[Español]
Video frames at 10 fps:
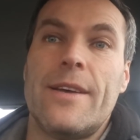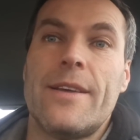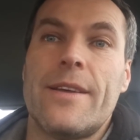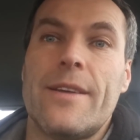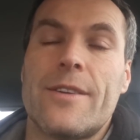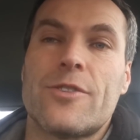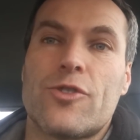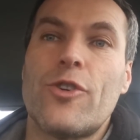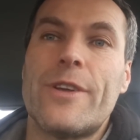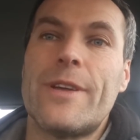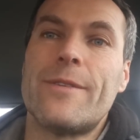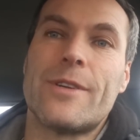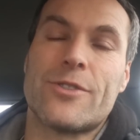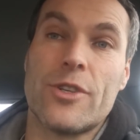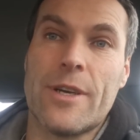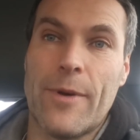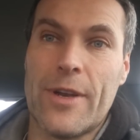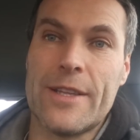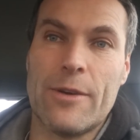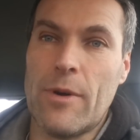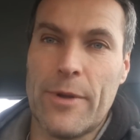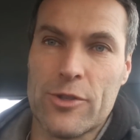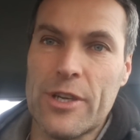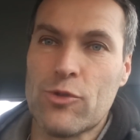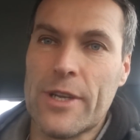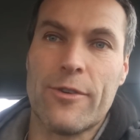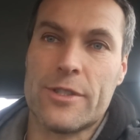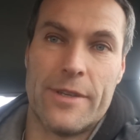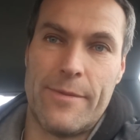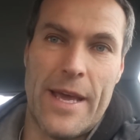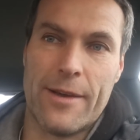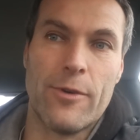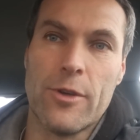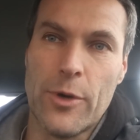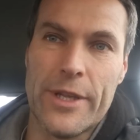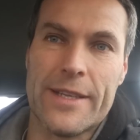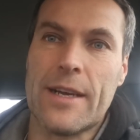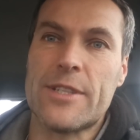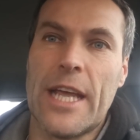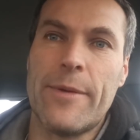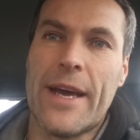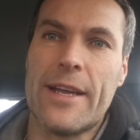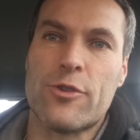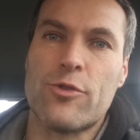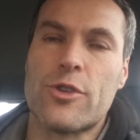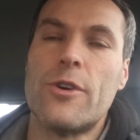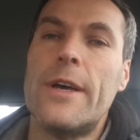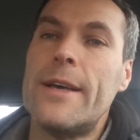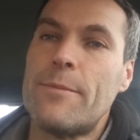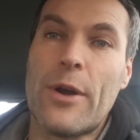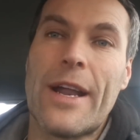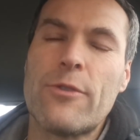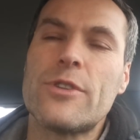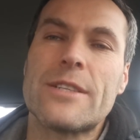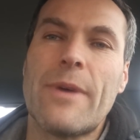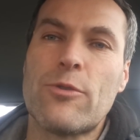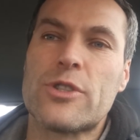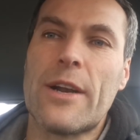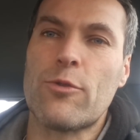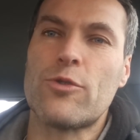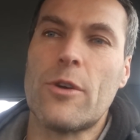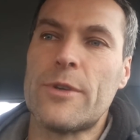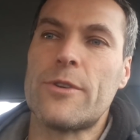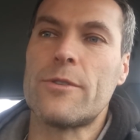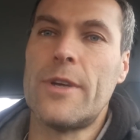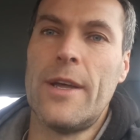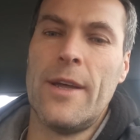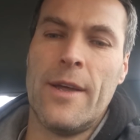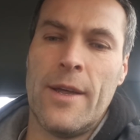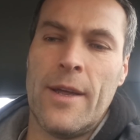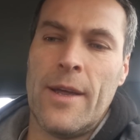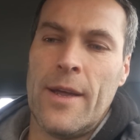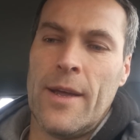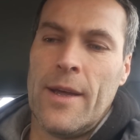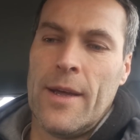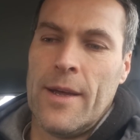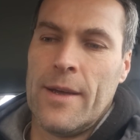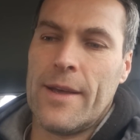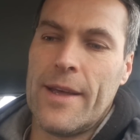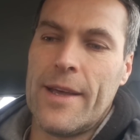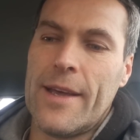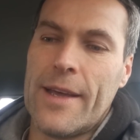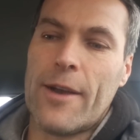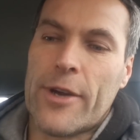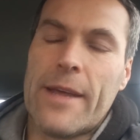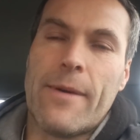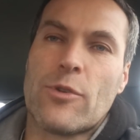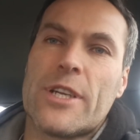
eh, soy, estoy chapado a la antigua, pero sé usarlos y bien. Cuando voy de travesía y viaje los uso. Pero en las rutas me gusta el rutómetro. Eh, a lo que íbamos,